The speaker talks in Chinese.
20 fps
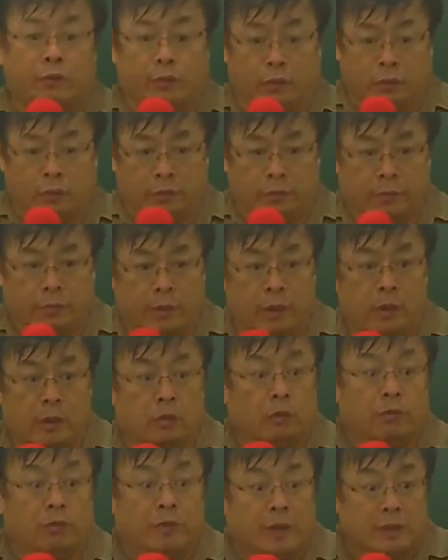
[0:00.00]
throne，
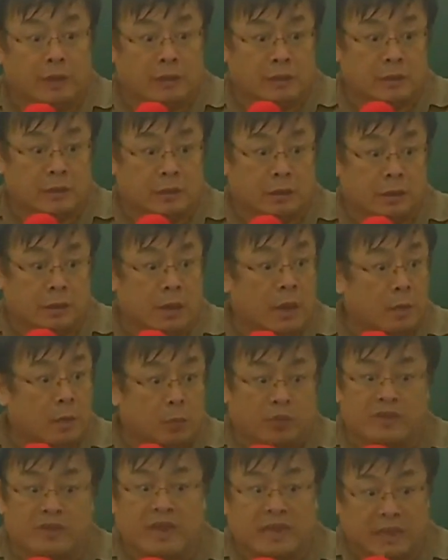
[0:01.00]
我放弃了，
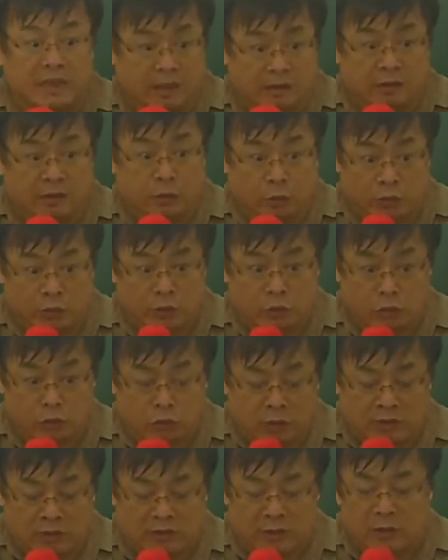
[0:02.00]
不再提起我是
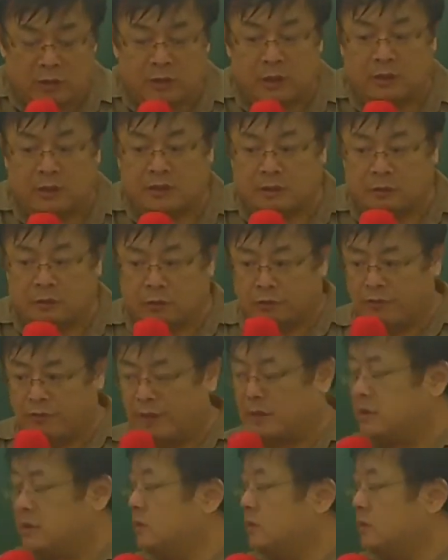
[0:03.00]
国王这件事，叫做放